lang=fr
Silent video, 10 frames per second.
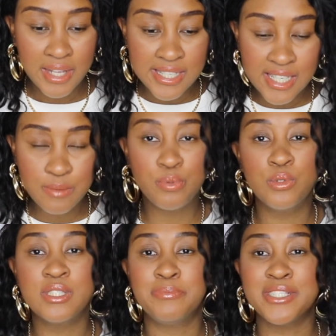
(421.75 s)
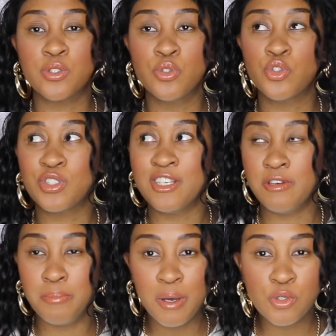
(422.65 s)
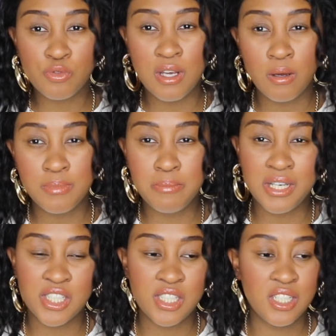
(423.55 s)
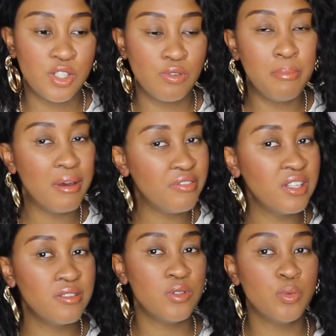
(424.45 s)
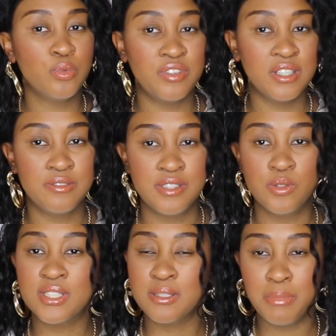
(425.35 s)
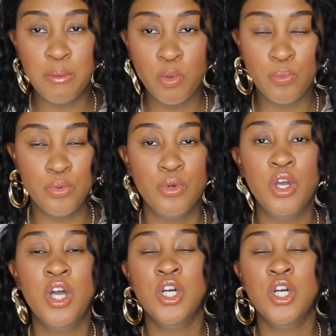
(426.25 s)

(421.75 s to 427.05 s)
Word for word: cette pause, c'est parce que je savais pas où je voulais emmener ma chaîne et je voulais pas faire des vidéos pour faire des vidéos, c'est pas mon but.